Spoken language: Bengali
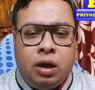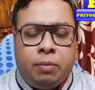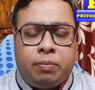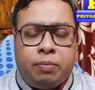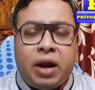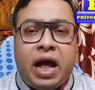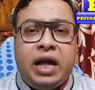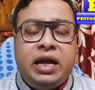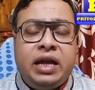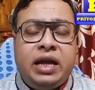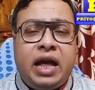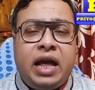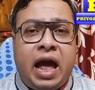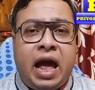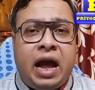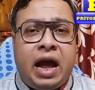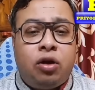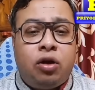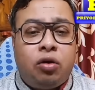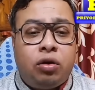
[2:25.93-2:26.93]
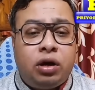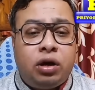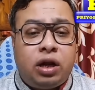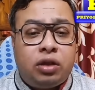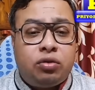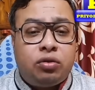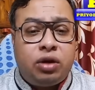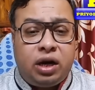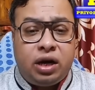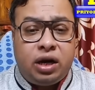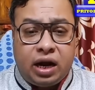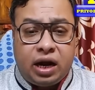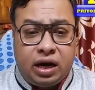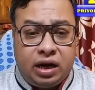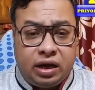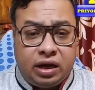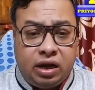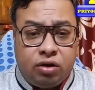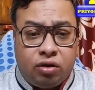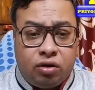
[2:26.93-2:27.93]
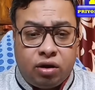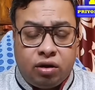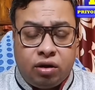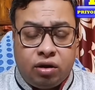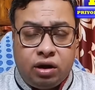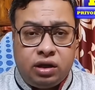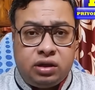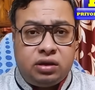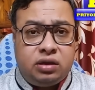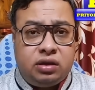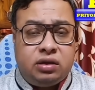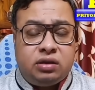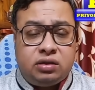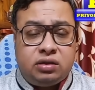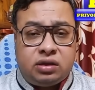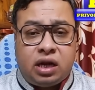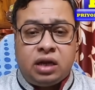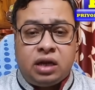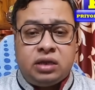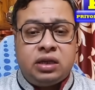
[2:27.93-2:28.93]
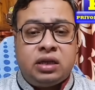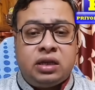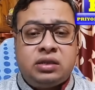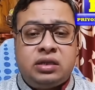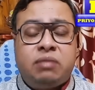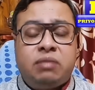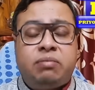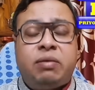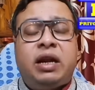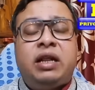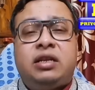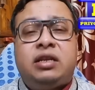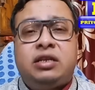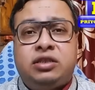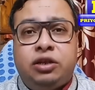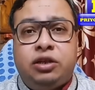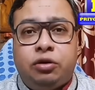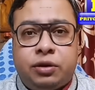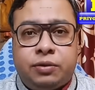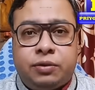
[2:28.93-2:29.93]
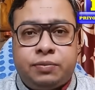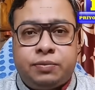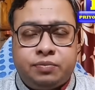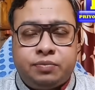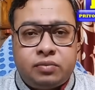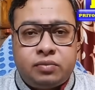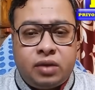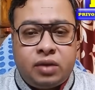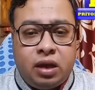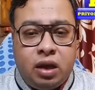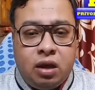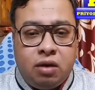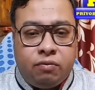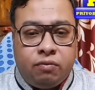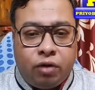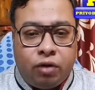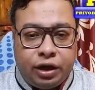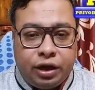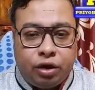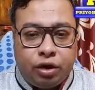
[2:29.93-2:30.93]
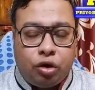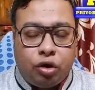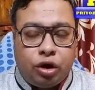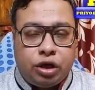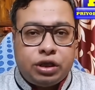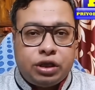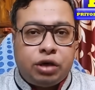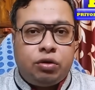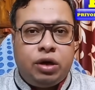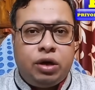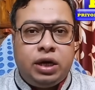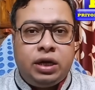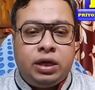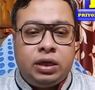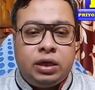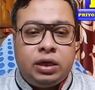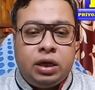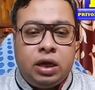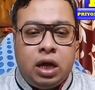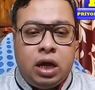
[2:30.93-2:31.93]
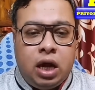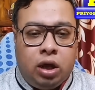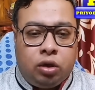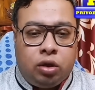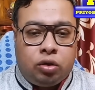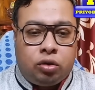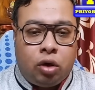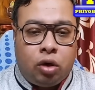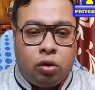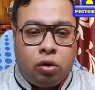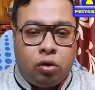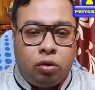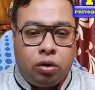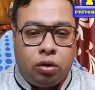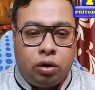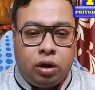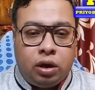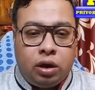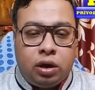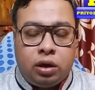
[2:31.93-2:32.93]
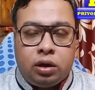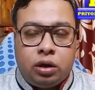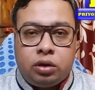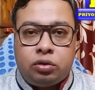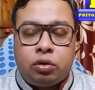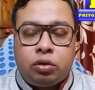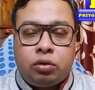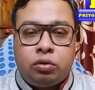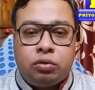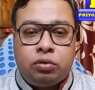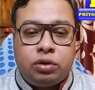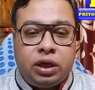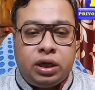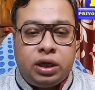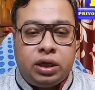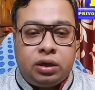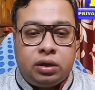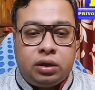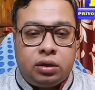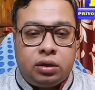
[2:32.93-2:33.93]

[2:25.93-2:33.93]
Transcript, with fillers: প্রায় এক ঘন্টা ধরে ডাকাডাকি করা হয় শাহজাহান শেখ বাড়িতে ছিল না ফলে কেউ দরজা খোলেনি তখন তদন্তের